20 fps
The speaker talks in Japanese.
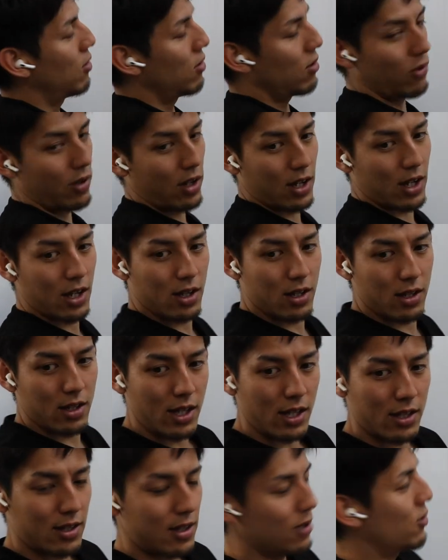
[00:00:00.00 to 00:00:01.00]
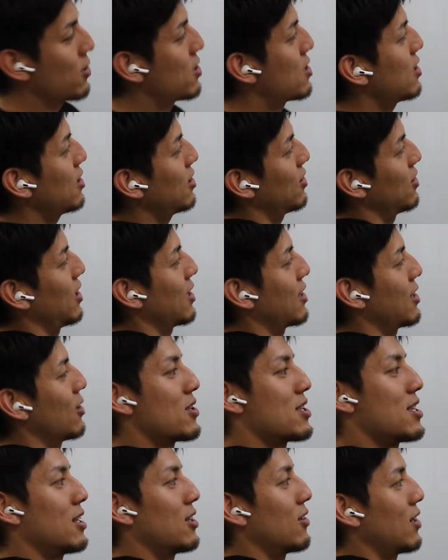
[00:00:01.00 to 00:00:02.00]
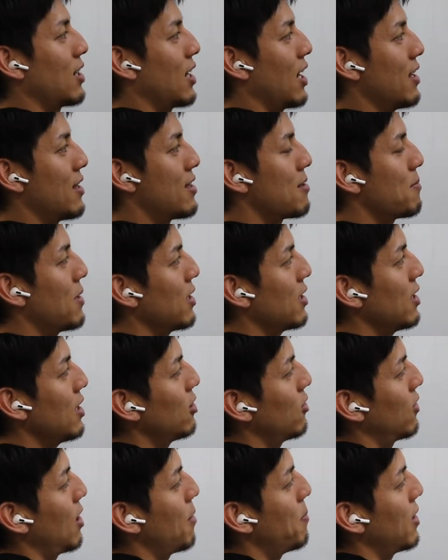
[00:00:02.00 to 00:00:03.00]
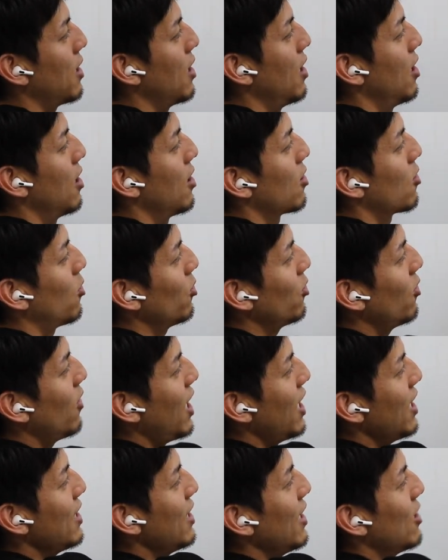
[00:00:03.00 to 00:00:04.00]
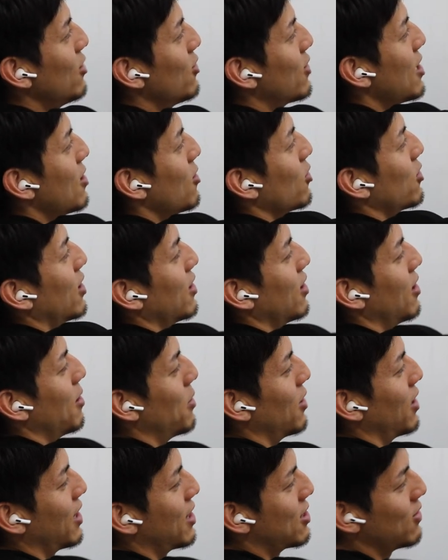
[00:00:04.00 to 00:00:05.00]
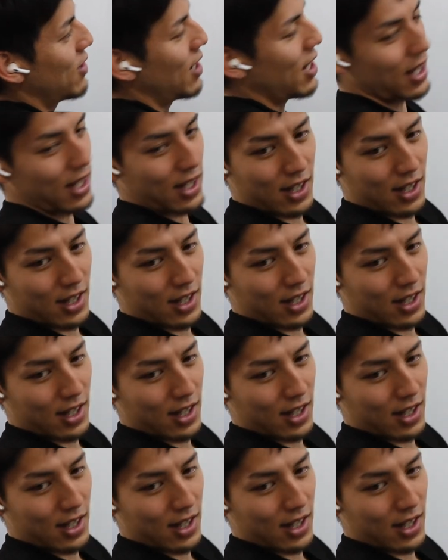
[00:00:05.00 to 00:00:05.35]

俺がやってほしいっていうか、一番いいのがやっぱりこの間で受けることなんだよね、ボランチは。